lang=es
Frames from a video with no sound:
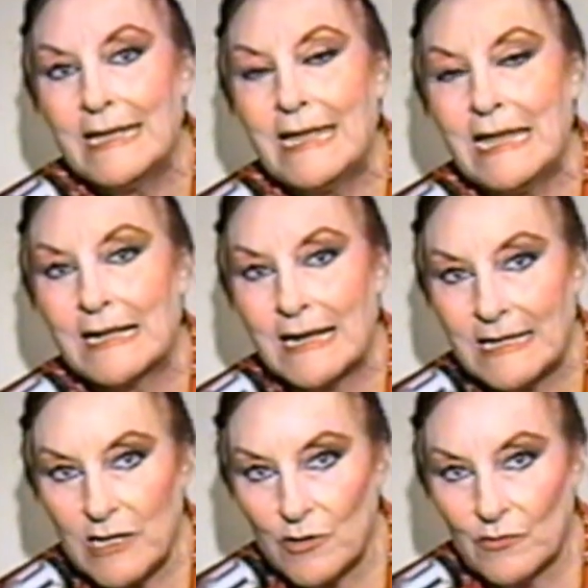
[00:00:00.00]
el
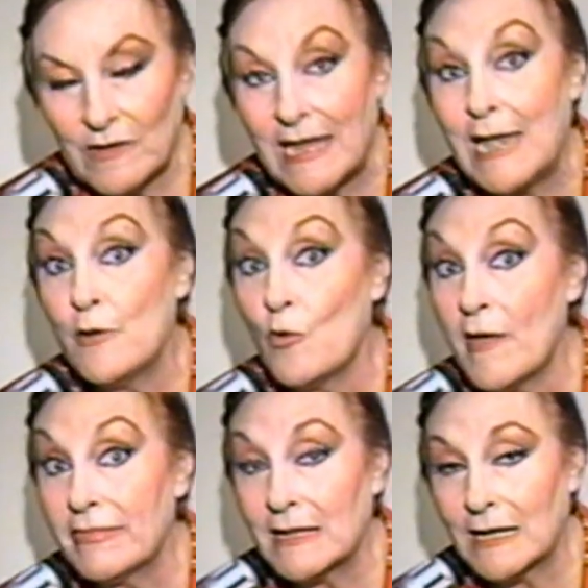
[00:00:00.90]
cariño, el no
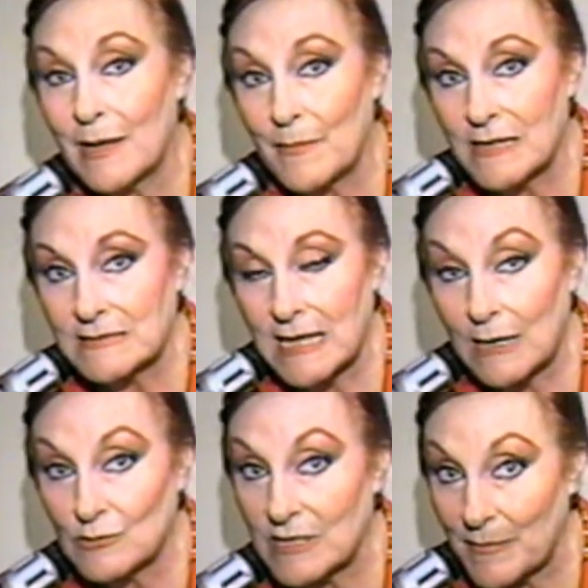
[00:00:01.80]
hacer jamás a
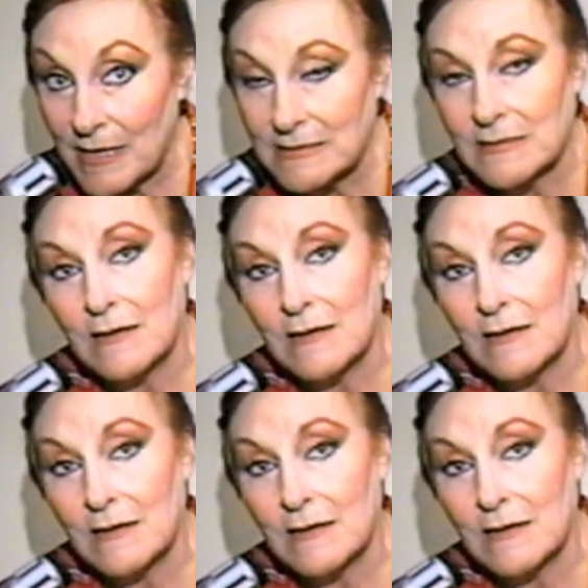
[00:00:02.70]
los demás